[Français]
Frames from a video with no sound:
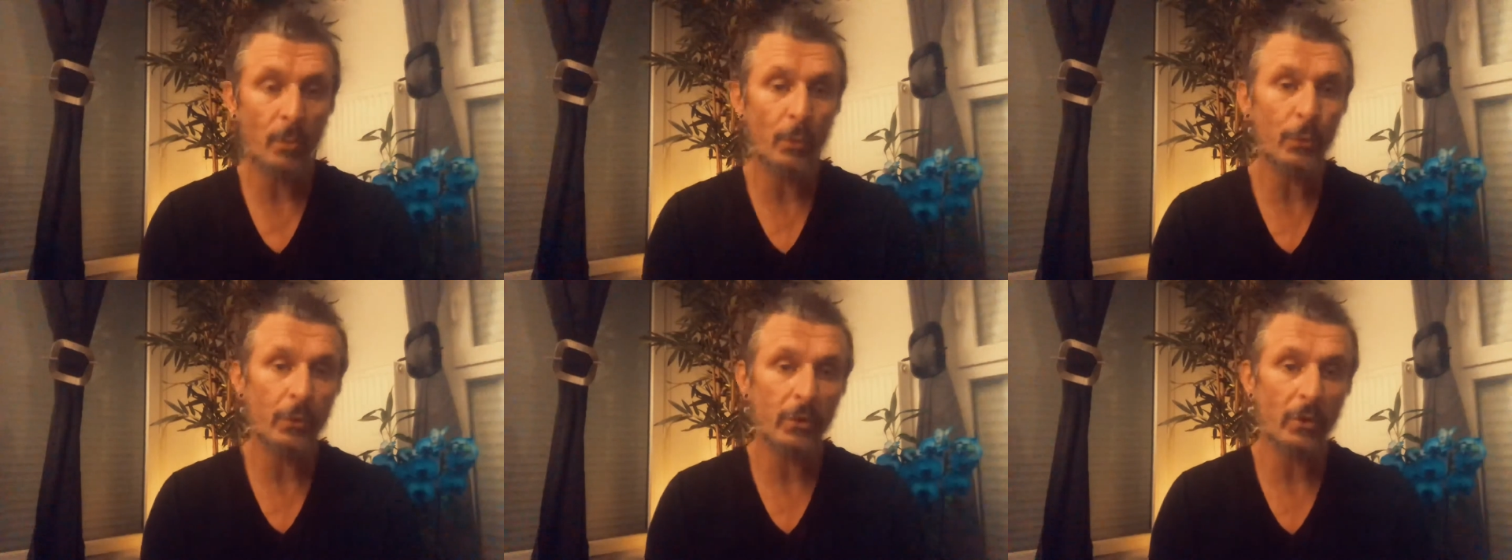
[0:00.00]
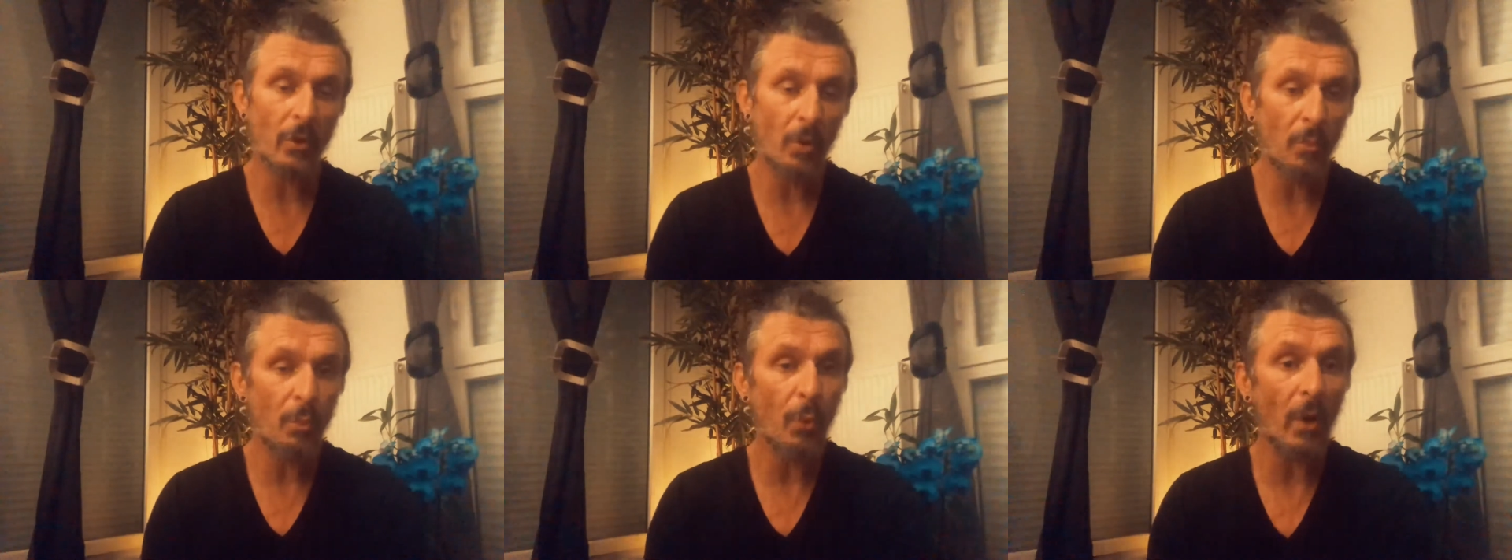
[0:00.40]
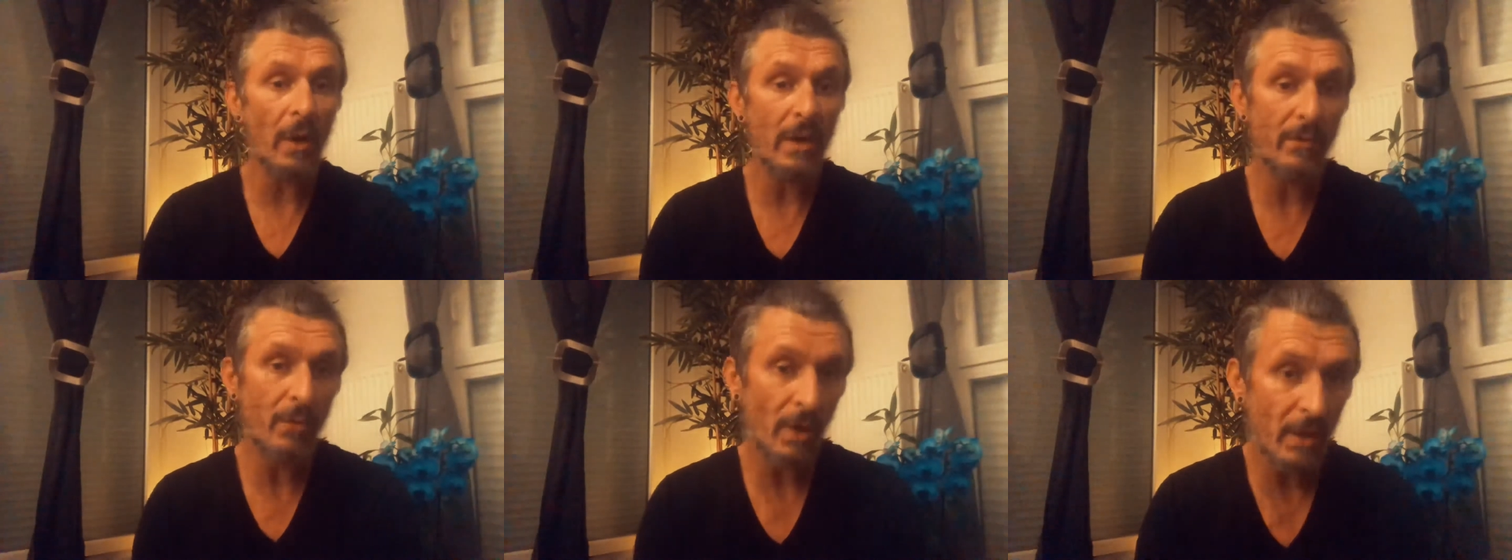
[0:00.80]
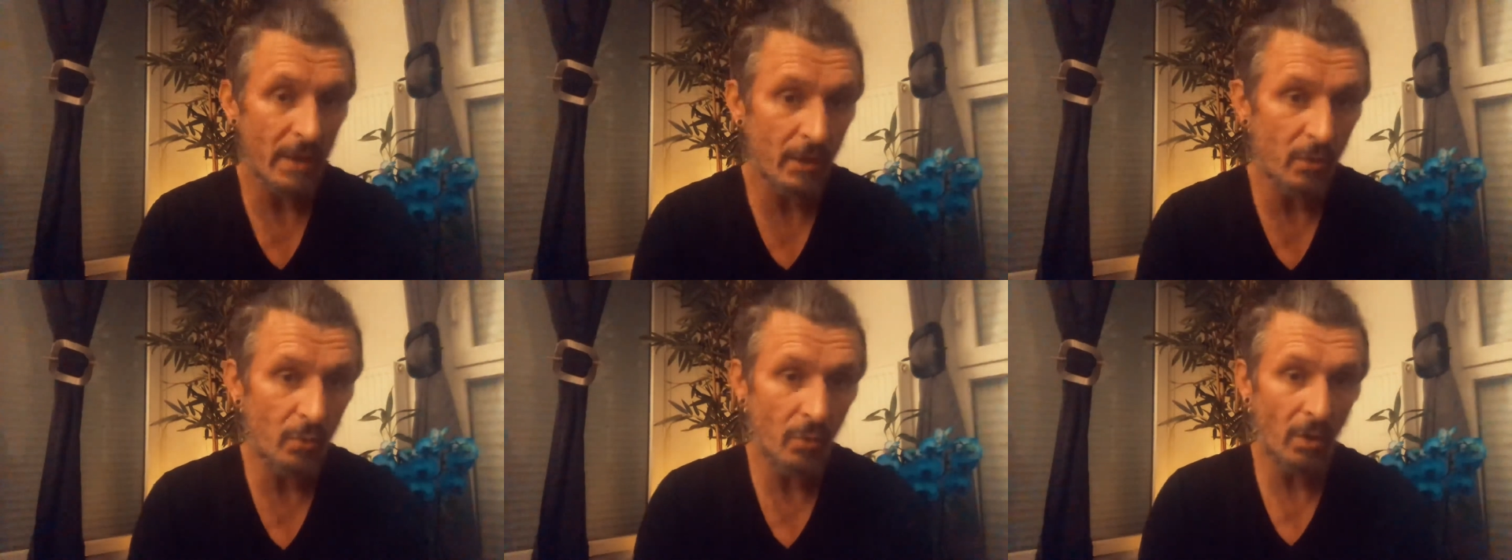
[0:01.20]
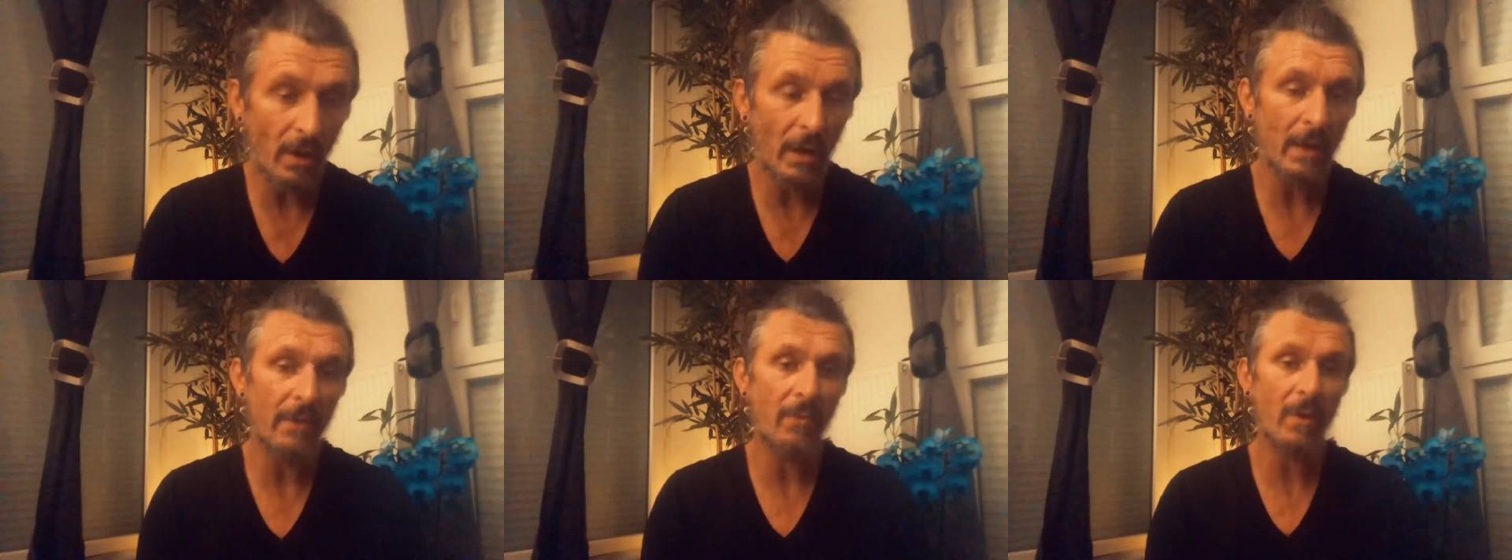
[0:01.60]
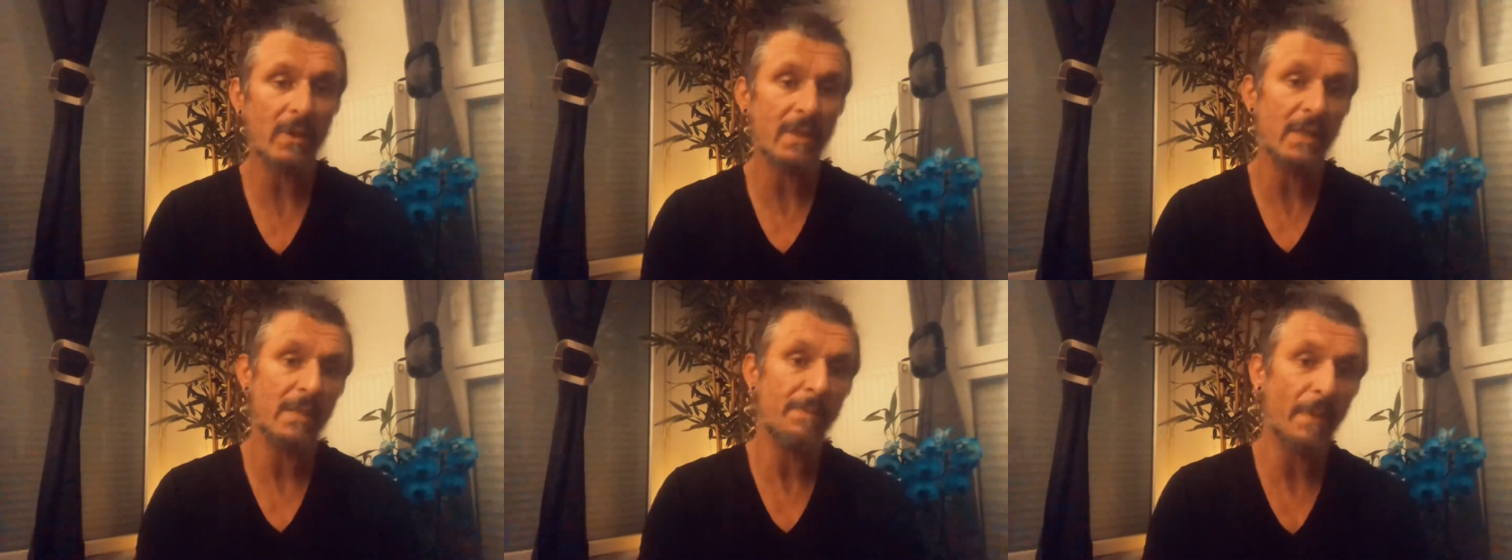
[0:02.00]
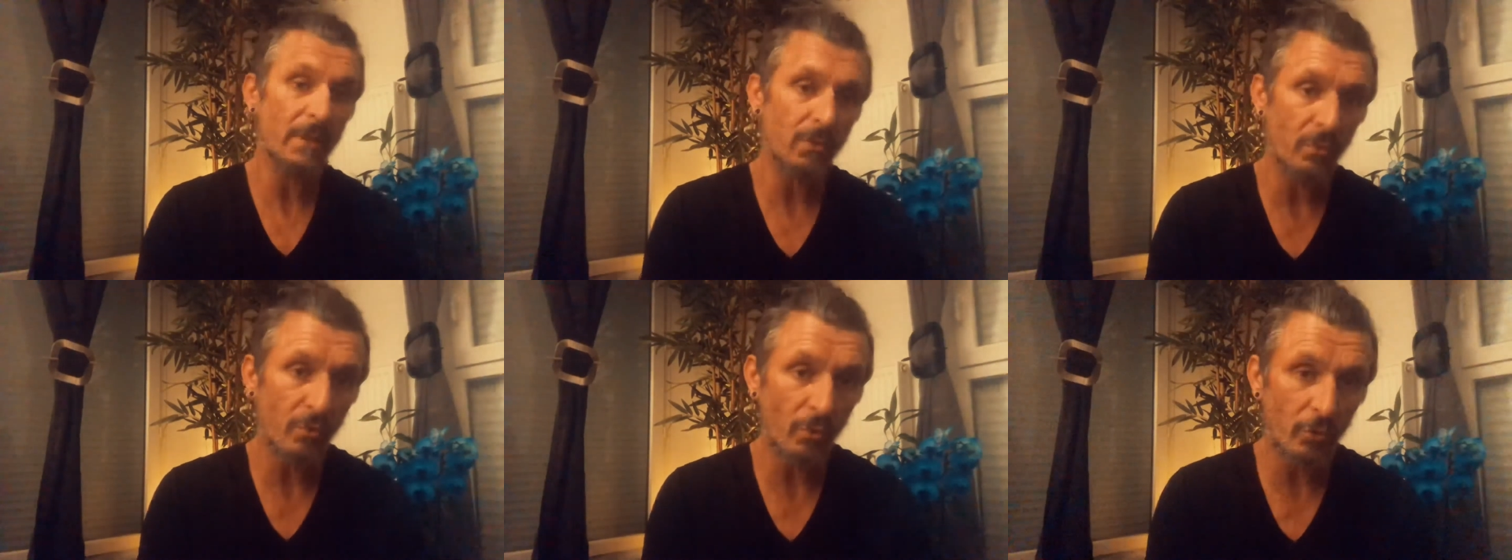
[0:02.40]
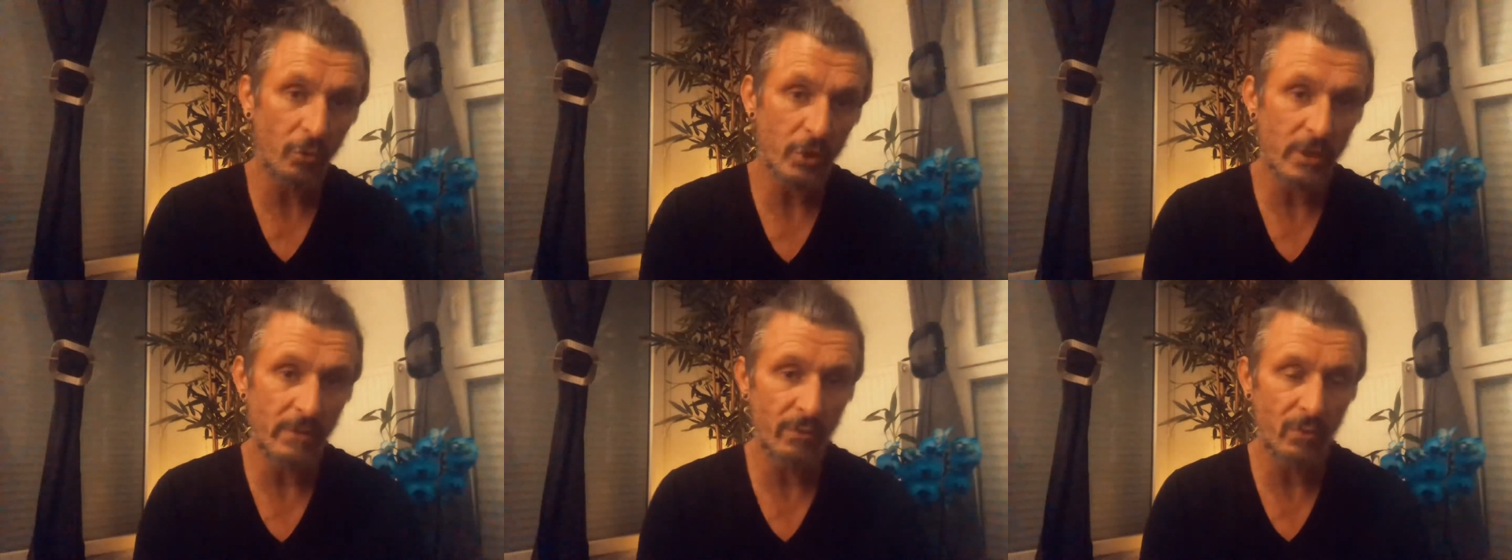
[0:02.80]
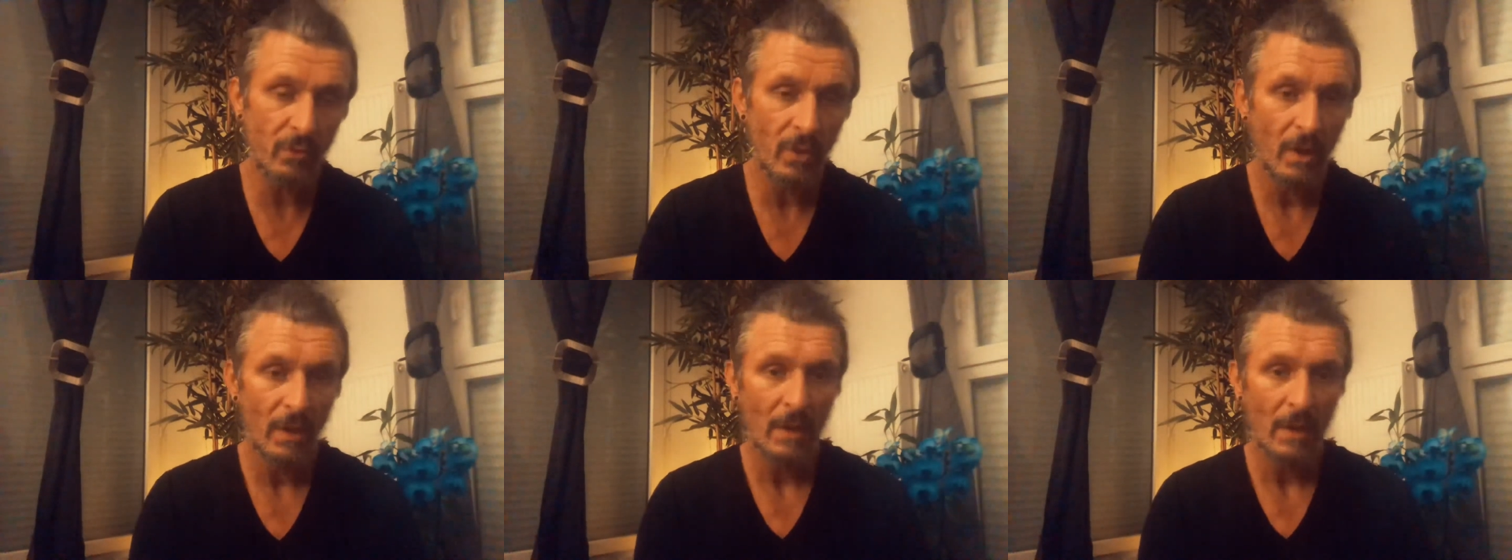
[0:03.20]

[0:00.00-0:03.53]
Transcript: peu de temps pour aller voir les cours, aller voir ce qui se passe autour de chez vous.